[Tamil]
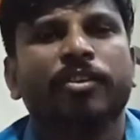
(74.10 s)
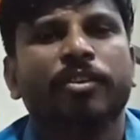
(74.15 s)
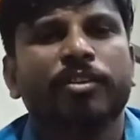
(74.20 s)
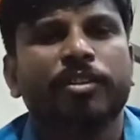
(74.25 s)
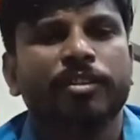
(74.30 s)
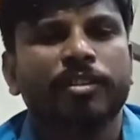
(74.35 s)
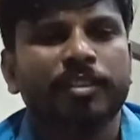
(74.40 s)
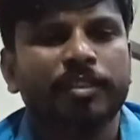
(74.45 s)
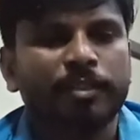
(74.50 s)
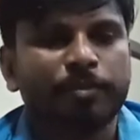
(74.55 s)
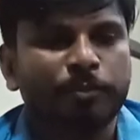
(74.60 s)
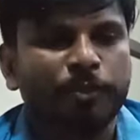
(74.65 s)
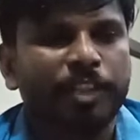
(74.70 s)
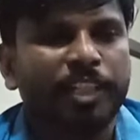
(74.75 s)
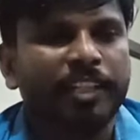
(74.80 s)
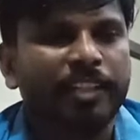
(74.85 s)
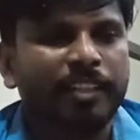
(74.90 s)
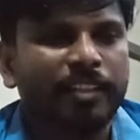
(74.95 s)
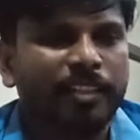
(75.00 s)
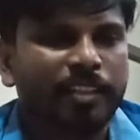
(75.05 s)
ஒரு
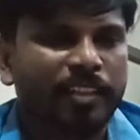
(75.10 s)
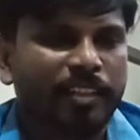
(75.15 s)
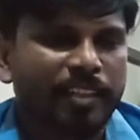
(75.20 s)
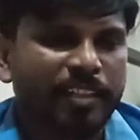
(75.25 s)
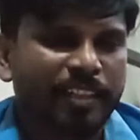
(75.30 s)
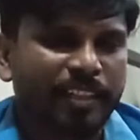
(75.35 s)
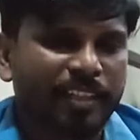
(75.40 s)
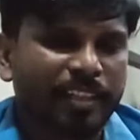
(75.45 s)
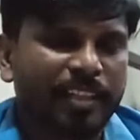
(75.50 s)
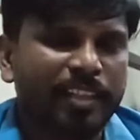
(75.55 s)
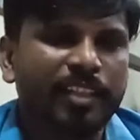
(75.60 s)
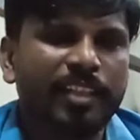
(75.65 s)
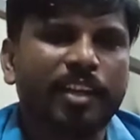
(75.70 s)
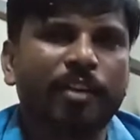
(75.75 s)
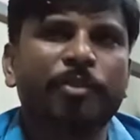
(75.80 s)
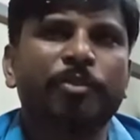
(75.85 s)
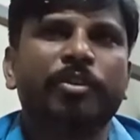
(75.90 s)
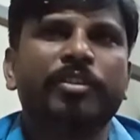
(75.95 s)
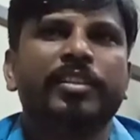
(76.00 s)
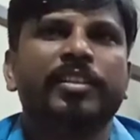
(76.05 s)
முடி இருக்குது
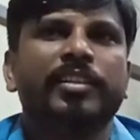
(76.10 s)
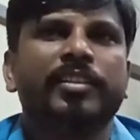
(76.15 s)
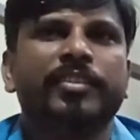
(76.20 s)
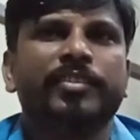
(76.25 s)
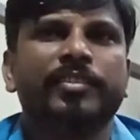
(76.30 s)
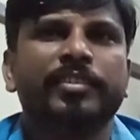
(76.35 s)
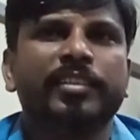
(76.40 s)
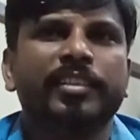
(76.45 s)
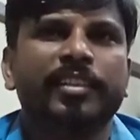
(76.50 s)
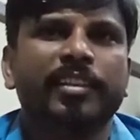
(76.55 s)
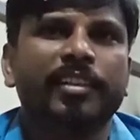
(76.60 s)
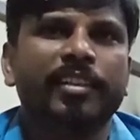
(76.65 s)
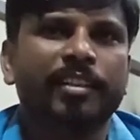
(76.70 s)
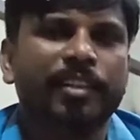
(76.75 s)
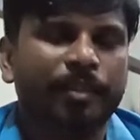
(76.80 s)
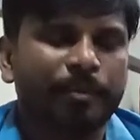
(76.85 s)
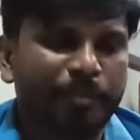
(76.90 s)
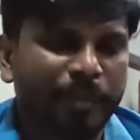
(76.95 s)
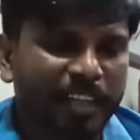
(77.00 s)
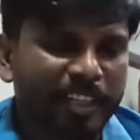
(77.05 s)
அவங்க வந்து அதை வந்து
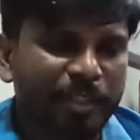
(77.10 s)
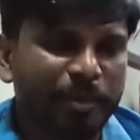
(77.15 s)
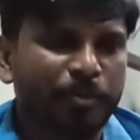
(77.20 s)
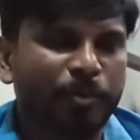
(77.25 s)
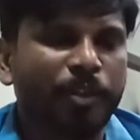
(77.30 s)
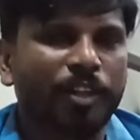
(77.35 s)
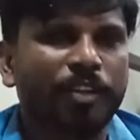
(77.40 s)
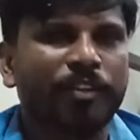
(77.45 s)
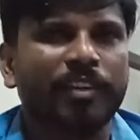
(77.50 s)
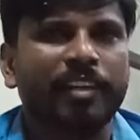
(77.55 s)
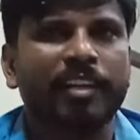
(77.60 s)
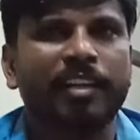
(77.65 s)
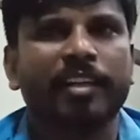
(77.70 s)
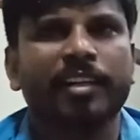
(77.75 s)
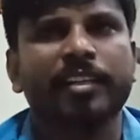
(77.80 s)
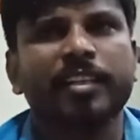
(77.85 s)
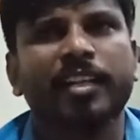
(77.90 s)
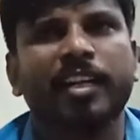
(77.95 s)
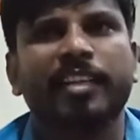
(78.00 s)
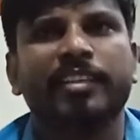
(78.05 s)
மெகந்தி போட வர்றாங்க
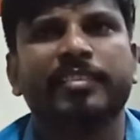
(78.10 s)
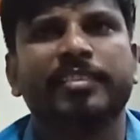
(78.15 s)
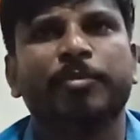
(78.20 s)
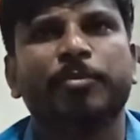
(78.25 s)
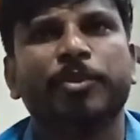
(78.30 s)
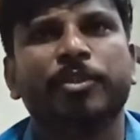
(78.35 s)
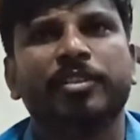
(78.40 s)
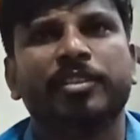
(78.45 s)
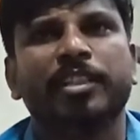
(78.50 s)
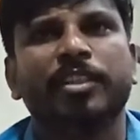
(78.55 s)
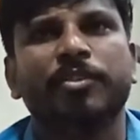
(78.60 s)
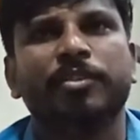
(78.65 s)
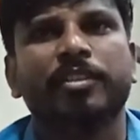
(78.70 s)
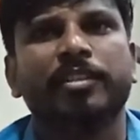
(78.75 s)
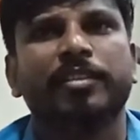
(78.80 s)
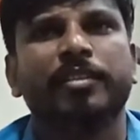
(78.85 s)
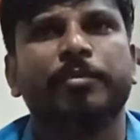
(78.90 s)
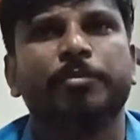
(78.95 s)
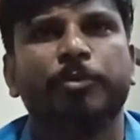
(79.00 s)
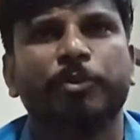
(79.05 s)
அந்த சம்பவத்தில் ஒரு
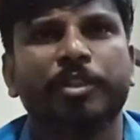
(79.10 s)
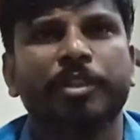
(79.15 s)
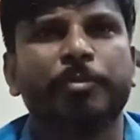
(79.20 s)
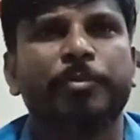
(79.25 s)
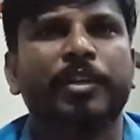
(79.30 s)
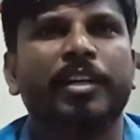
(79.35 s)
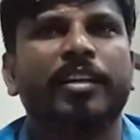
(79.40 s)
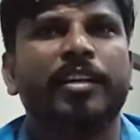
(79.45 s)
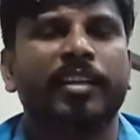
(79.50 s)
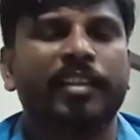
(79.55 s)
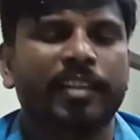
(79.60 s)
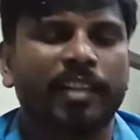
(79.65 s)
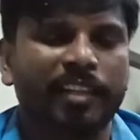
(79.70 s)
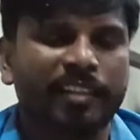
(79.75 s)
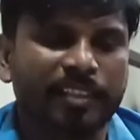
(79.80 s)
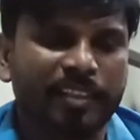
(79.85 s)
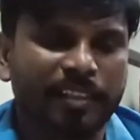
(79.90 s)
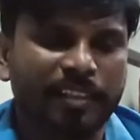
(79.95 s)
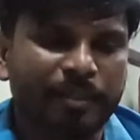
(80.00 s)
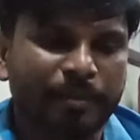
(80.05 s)
முடி
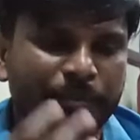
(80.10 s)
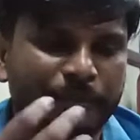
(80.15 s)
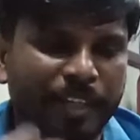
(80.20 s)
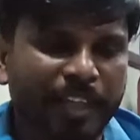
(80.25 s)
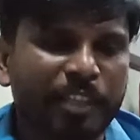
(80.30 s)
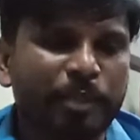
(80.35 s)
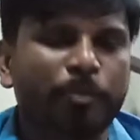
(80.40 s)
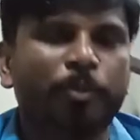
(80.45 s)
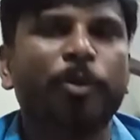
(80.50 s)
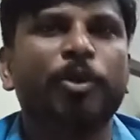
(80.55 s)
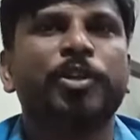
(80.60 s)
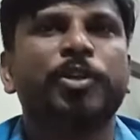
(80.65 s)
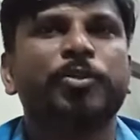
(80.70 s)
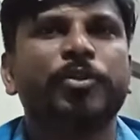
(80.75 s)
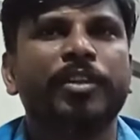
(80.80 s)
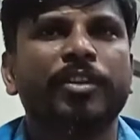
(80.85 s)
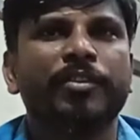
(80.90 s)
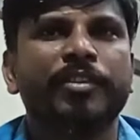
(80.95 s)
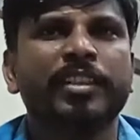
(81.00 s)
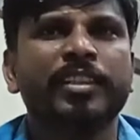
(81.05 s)
அந்த மெகந்தி போட்டு
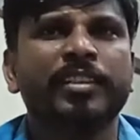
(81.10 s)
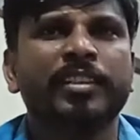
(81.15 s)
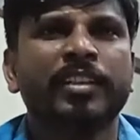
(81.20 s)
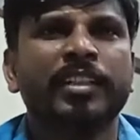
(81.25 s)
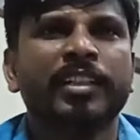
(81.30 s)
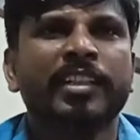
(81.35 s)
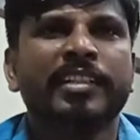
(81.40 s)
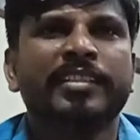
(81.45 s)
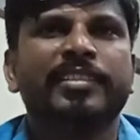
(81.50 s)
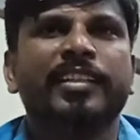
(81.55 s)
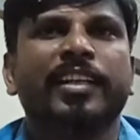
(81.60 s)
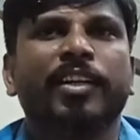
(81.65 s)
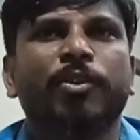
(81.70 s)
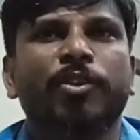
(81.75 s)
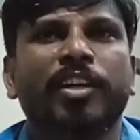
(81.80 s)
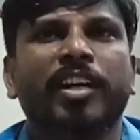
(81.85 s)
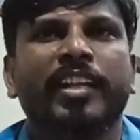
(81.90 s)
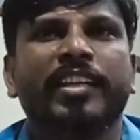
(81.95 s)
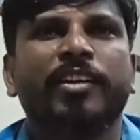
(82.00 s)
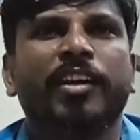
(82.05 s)
வர்றவர் சில
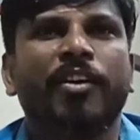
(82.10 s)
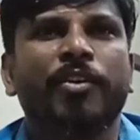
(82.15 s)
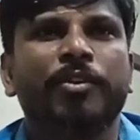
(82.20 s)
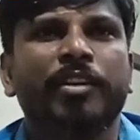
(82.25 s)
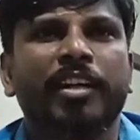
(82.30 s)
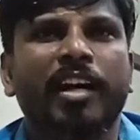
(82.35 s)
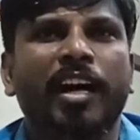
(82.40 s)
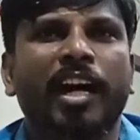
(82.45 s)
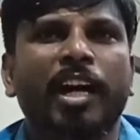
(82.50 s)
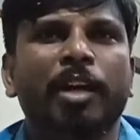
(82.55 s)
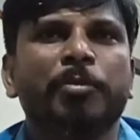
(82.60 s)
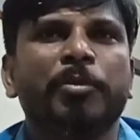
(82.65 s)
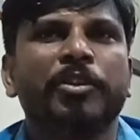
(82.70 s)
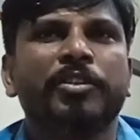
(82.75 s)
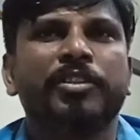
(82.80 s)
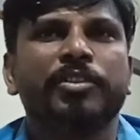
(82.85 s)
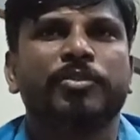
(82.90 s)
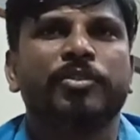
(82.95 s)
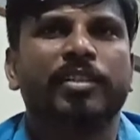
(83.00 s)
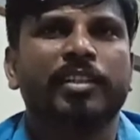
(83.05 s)
ஒரு கதை அவருடைய
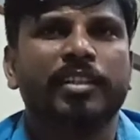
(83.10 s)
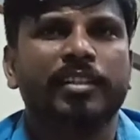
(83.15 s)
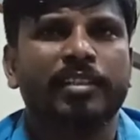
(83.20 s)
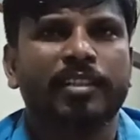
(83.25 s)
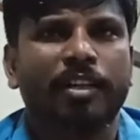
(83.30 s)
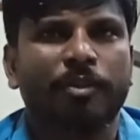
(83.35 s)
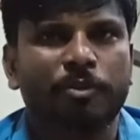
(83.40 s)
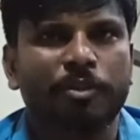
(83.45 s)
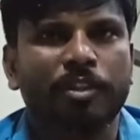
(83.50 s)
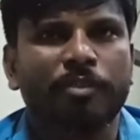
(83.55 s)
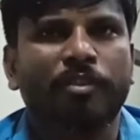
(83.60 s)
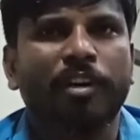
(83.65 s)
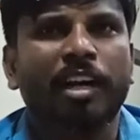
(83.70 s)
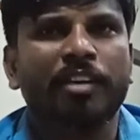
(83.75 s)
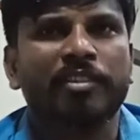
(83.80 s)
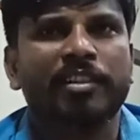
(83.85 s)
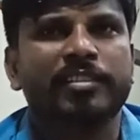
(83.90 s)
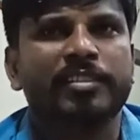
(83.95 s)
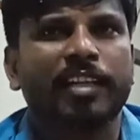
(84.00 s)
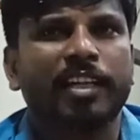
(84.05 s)
அனுபவத்தை சொல்கிறாரு அவருடைய
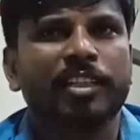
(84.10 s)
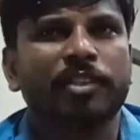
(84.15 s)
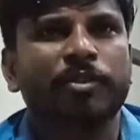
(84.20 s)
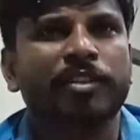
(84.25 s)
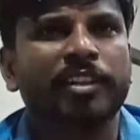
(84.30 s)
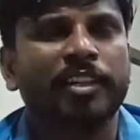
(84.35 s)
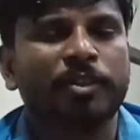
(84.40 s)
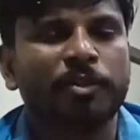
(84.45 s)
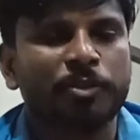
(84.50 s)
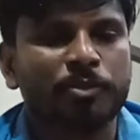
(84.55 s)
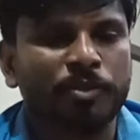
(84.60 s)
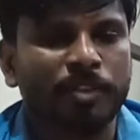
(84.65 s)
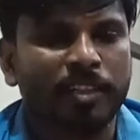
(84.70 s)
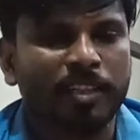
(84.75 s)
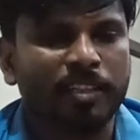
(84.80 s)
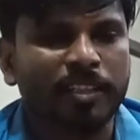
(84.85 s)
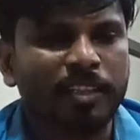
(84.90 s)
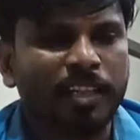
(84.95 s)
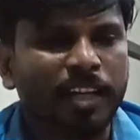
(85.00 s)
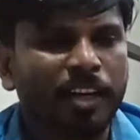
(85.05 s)
வாழ்வியல் சார்ந்த ஒரு நிகழ்வு
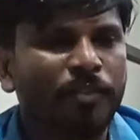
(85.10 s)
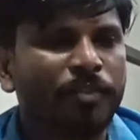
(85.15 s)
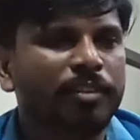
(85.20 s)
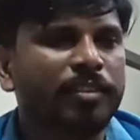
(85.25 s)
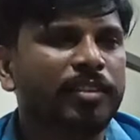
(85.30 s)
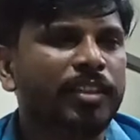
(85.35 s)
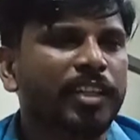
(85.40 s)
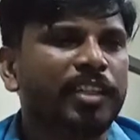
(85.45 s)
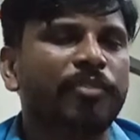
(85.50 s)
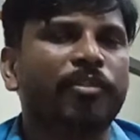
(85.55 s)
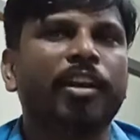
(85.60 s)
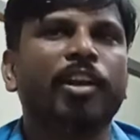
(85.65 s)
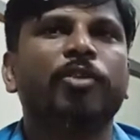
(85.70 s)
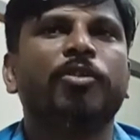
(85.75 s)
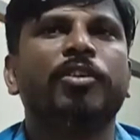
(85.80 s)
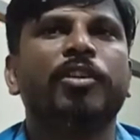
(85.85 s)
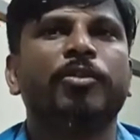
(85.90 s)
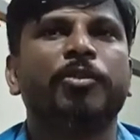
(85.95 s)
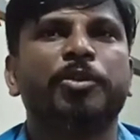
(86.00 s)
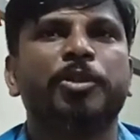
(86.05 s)
சொல்கிறாரு அது அந்த
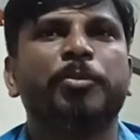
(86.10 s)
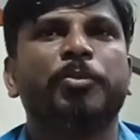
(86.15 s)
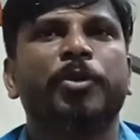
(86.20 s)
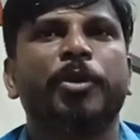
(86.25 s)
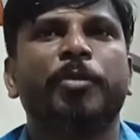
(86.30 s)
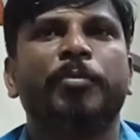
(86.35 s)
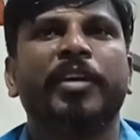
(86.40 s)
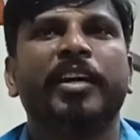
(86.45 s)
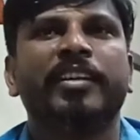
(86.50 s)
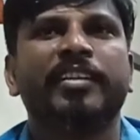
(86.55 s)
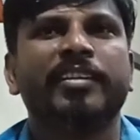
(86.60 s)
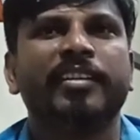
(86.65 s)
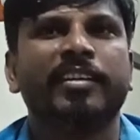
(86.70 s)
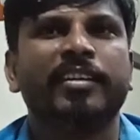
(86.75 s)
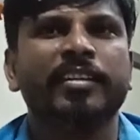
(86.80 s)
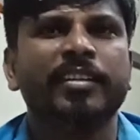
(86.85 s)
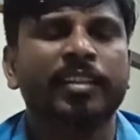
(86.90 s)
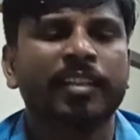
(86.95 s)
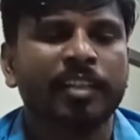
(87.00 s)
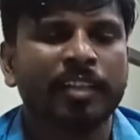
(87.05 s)
வழக்கோட ஒத்து போகிற மாதிரி
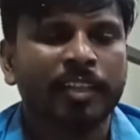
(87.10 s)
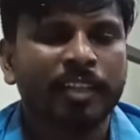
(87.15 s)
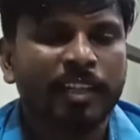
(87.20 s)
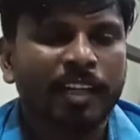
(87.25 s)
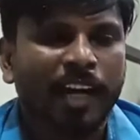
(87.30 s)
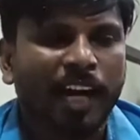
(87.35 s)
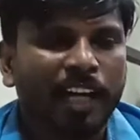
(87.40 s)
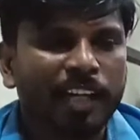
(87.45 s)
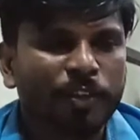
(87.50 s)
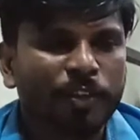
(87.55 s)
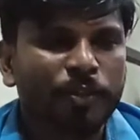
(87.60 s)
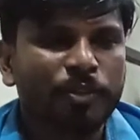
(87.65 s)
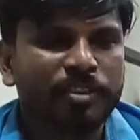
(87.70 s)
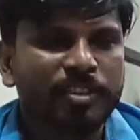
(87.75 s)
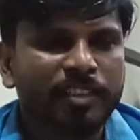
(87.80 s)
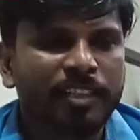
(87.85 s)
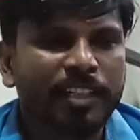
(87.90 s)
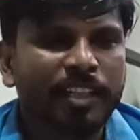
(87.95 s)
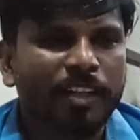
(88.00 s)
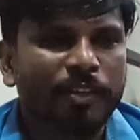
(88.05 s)
இருக்குது அதில் ஒரு
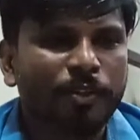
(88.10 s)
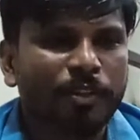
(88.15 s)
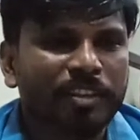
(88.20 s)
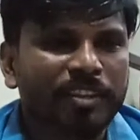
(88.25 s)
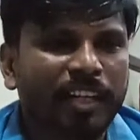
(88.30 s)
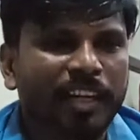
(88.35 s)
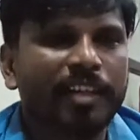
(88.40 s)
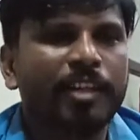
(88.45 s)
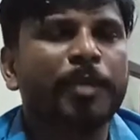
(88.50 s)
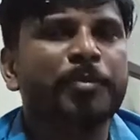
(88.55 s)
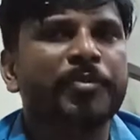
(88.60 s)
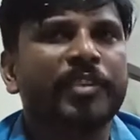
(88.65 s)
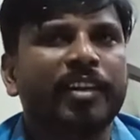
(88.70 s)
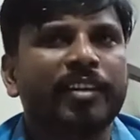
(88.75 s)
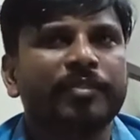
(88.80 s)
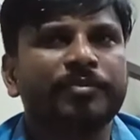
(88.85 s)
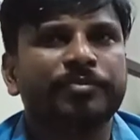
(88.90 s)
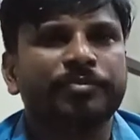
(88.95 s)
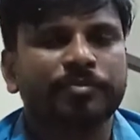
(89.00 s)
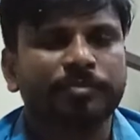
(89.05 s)
சின்ன ஒரு தருணம் தான்